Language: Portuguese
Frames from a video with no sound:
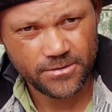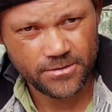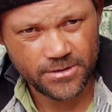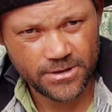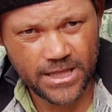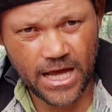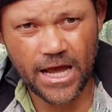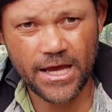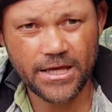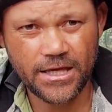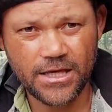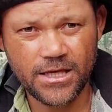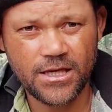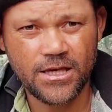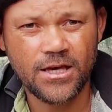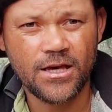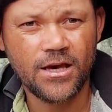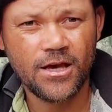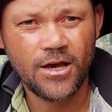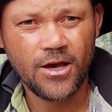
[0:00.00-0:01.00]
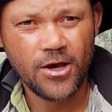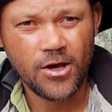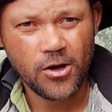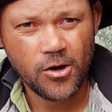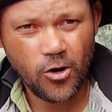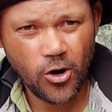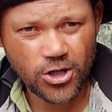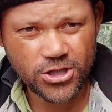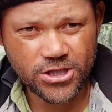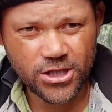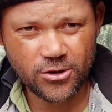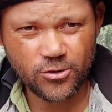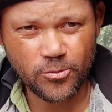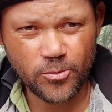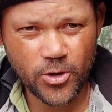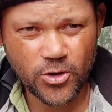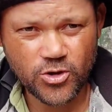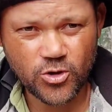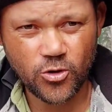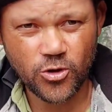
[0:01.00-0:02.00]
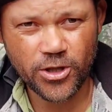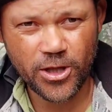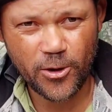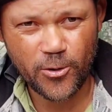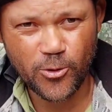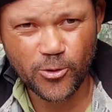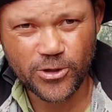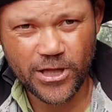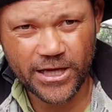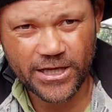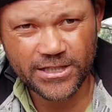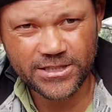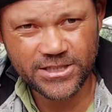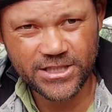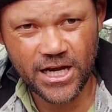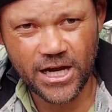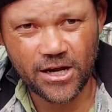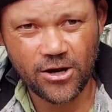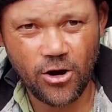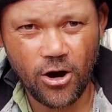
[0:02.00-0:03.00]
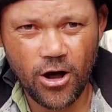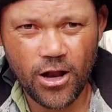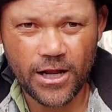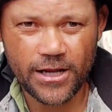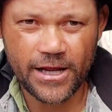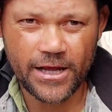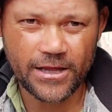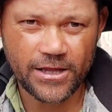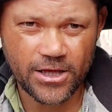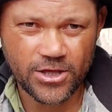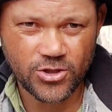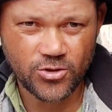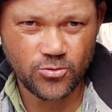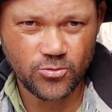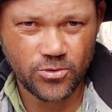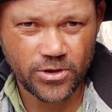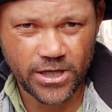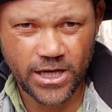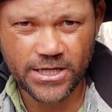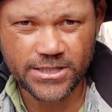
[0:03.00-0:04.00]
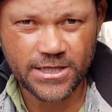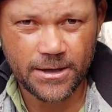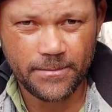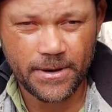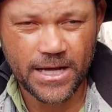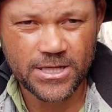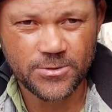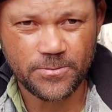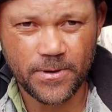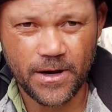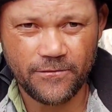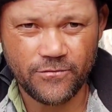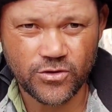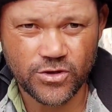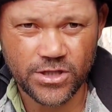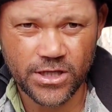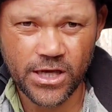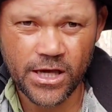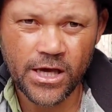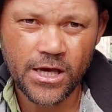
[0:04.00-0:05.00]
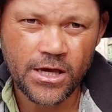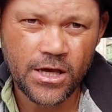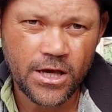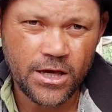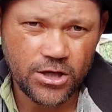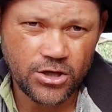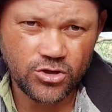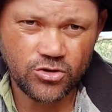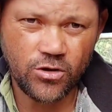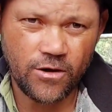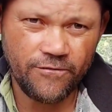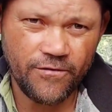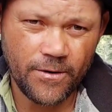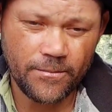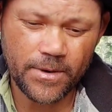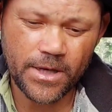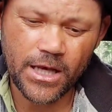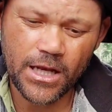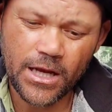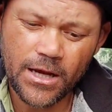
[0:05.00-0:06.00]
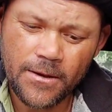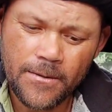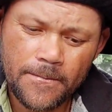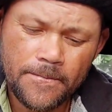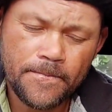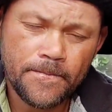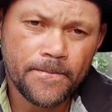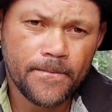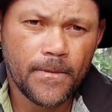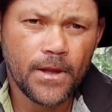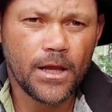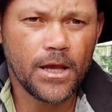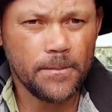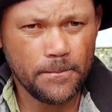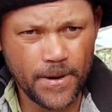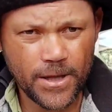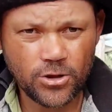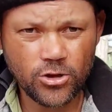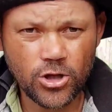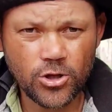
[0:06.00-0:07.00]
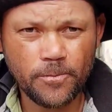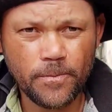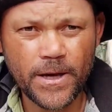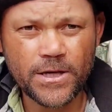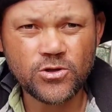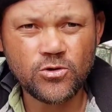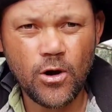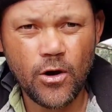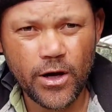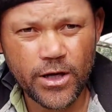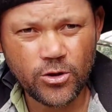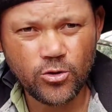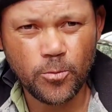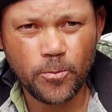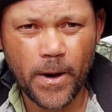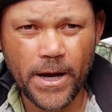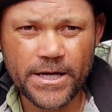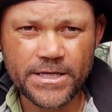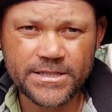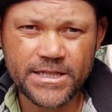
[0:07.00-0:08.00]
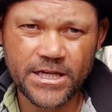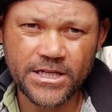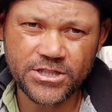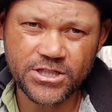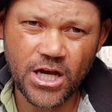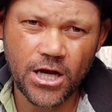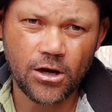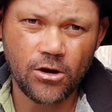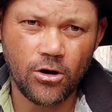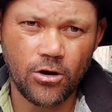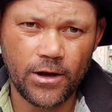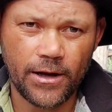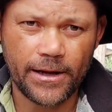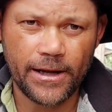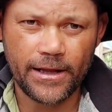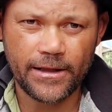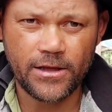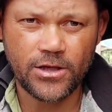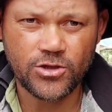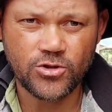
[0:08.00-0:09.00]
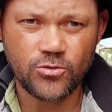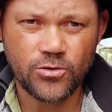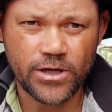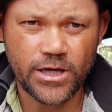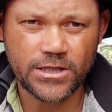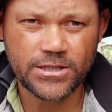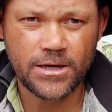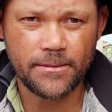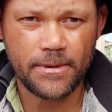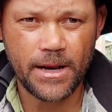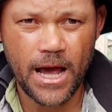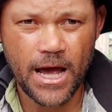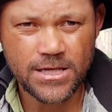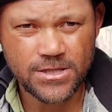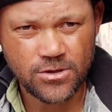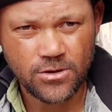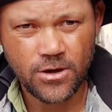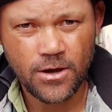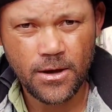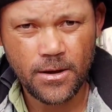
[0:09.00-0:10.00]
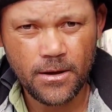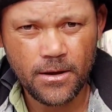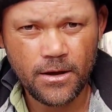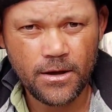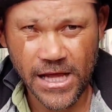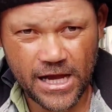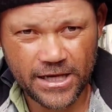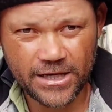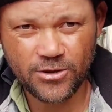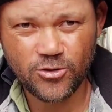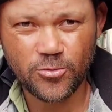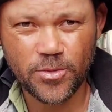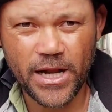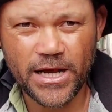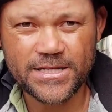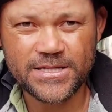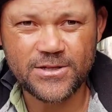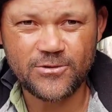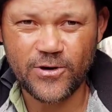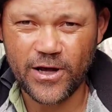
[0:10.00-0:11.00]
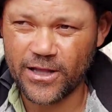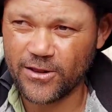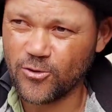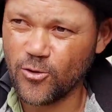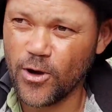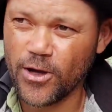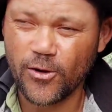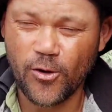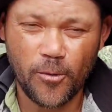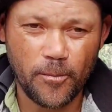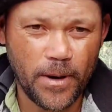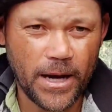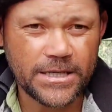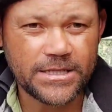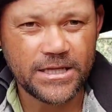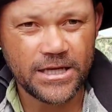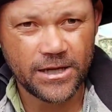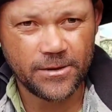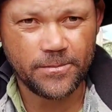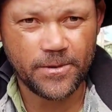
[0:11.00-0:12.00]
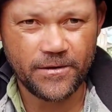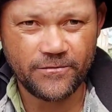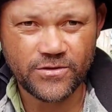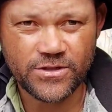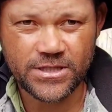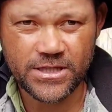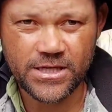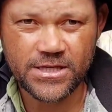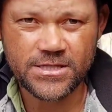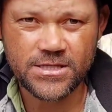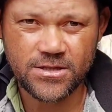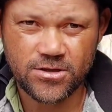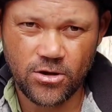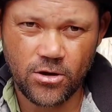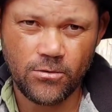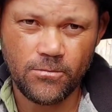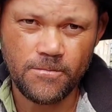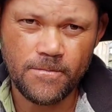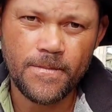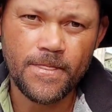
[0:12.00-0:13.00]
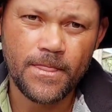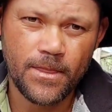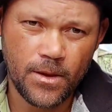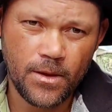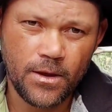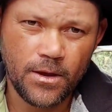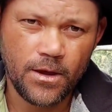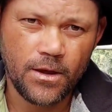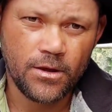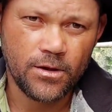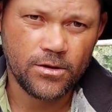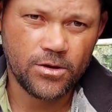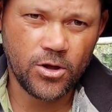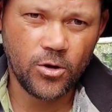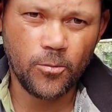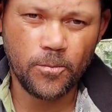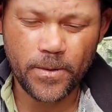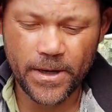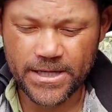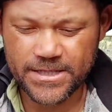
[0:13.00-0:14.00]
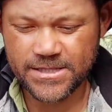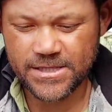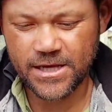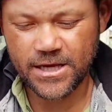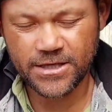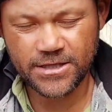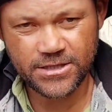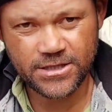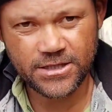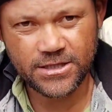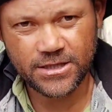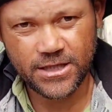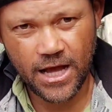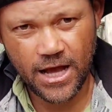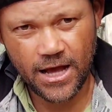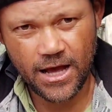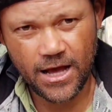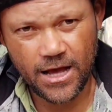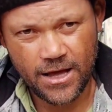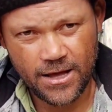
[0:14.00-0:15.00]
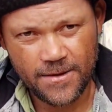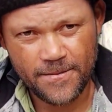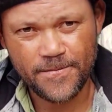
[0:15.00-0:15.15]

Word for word: estar tá aí gostando do meus conteúdos aí de Angola, né? Deixo um grande abraço para você e sua família e para todo o pessoal aí do país aí de Angola, né? Deixo um grande abraço daqui tá do Brasil, né? Tô aí compartilhando para vocês, então tenho um prazer aí de estar tá